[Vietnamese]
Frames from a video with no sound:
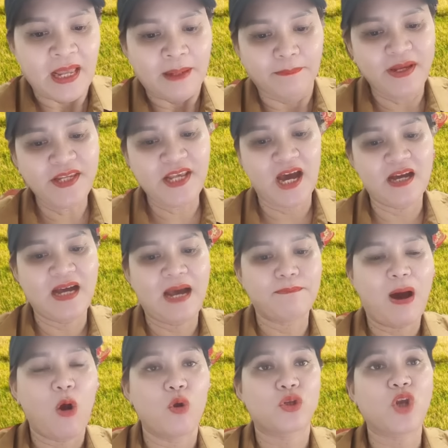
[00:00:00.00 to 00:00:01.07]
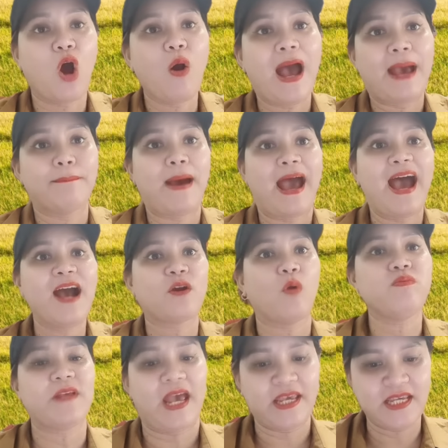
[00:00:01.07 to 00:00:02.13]
bây giờ à, bầu xô hà mã
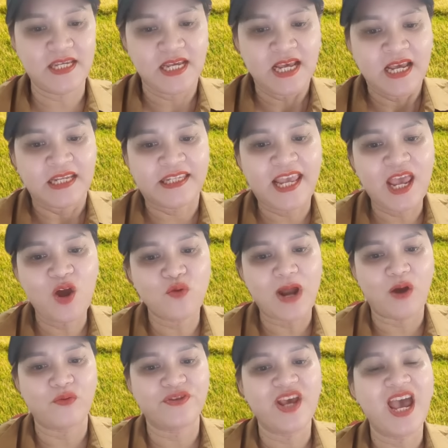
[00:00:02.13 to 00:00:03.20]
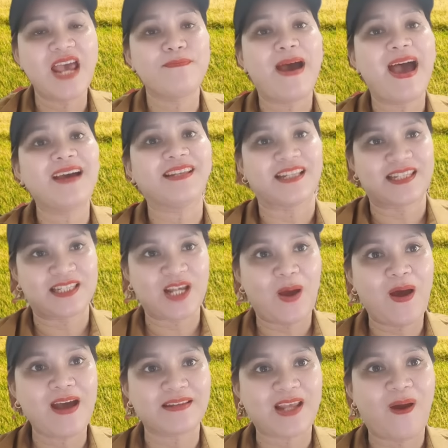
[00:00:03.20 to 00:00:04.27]
cũng vậy treo đầu dê bán thịt
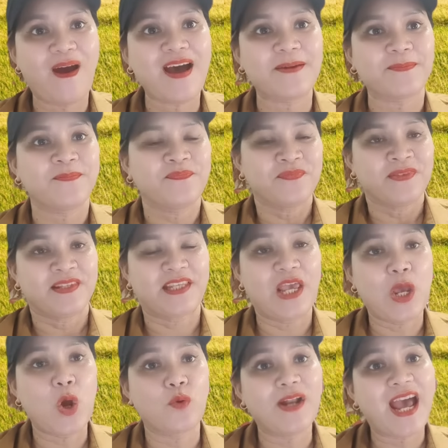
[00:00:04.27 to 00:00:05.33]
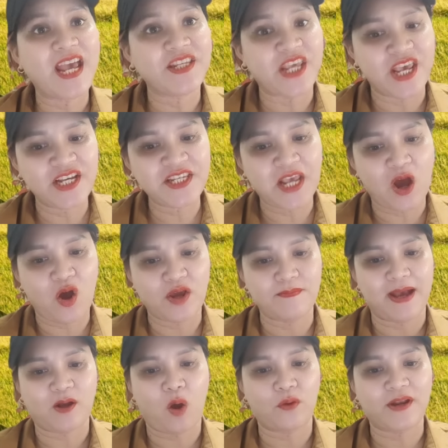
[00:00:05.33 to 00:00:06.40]
chó chó chiều nay diễn dời
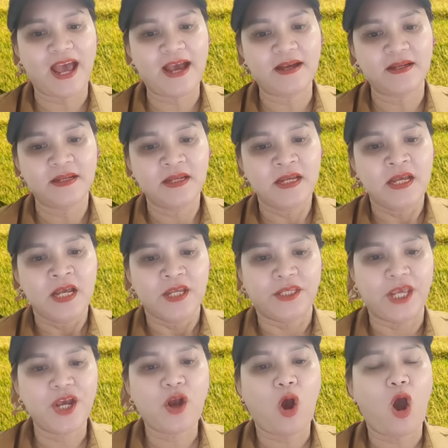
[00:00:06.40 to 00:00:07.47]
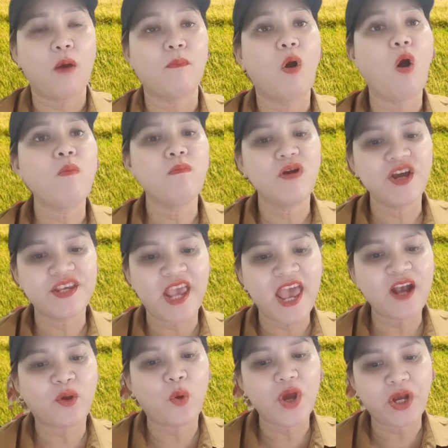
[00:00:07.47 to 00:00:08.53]
mà còn đăng chỉ còn 40 vé
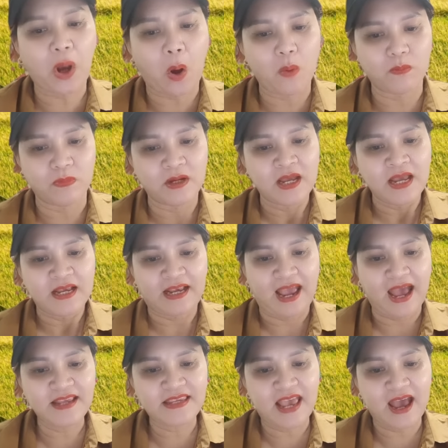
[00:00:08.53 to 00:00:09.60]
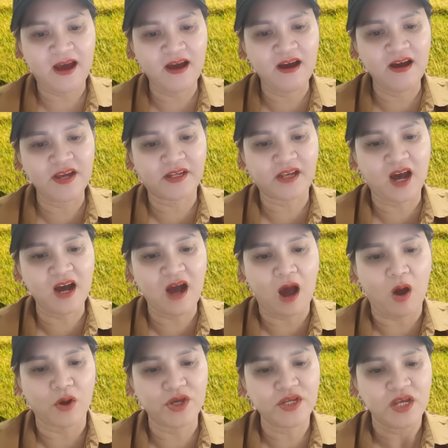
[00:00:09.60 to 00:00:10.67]
cuối cùng cả nhà ơi cơ
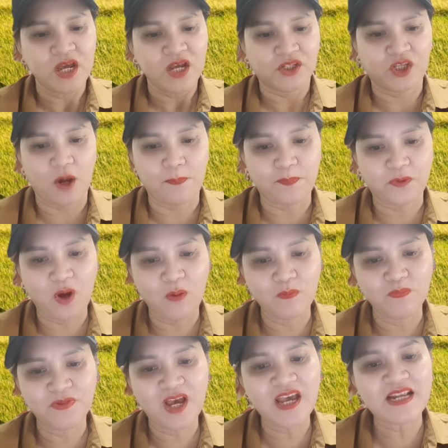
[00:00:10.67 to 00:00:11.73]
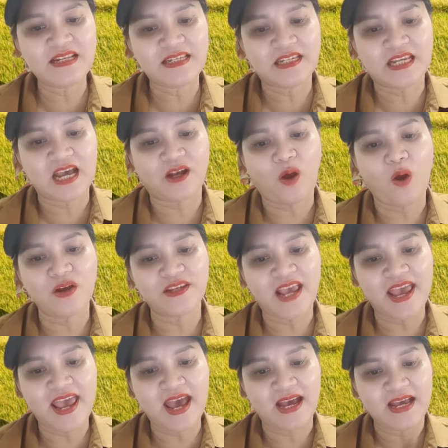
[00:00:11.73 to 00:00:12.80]
hội chụp chung với con
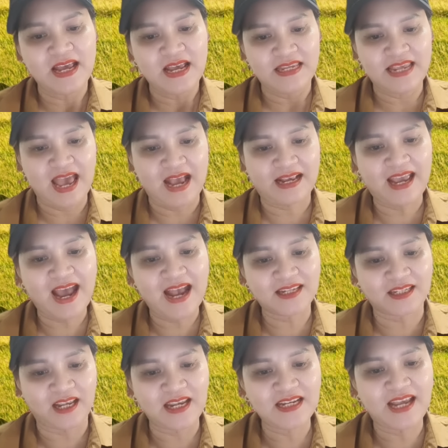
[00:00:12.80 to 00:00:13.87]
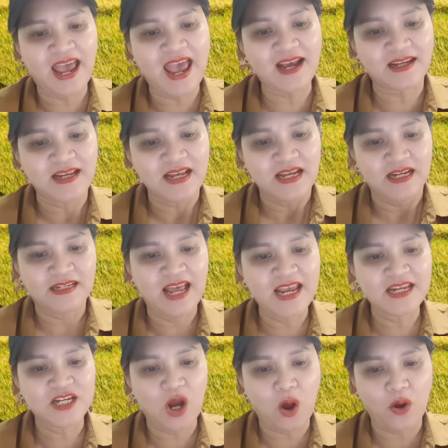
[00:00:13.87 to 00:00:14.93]
ve và ca sĩ khác
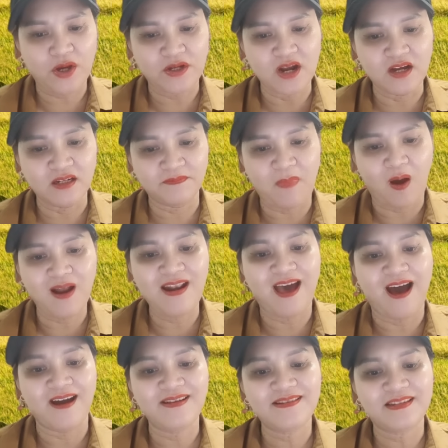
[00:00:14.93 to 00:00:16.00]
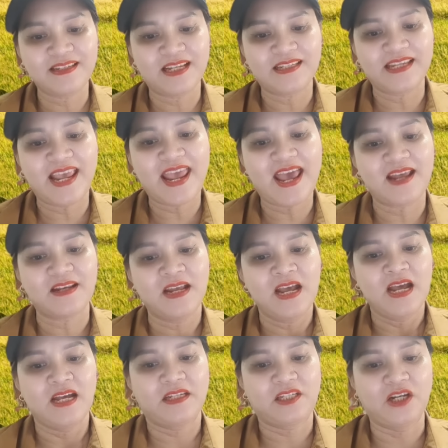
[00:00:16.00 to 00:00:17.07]
đây rồi đừng bỏ lỡ nha, nha.
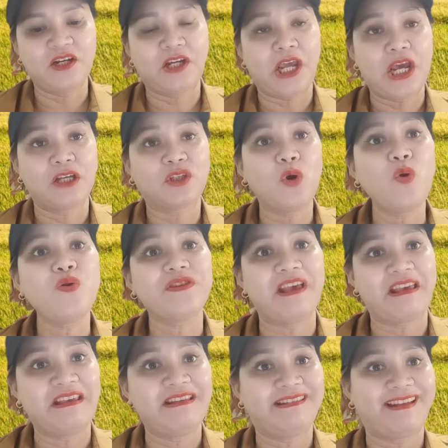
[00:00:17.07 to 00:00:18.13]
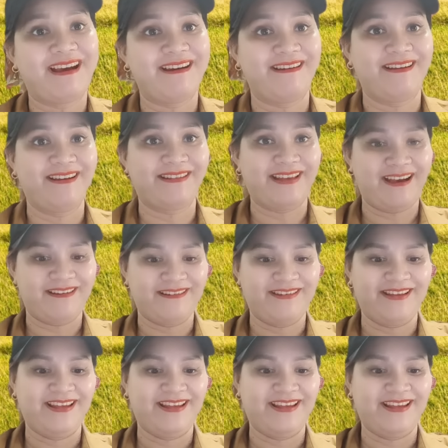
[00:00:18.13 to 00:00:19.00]
sự kiện thú vị trời ơi trời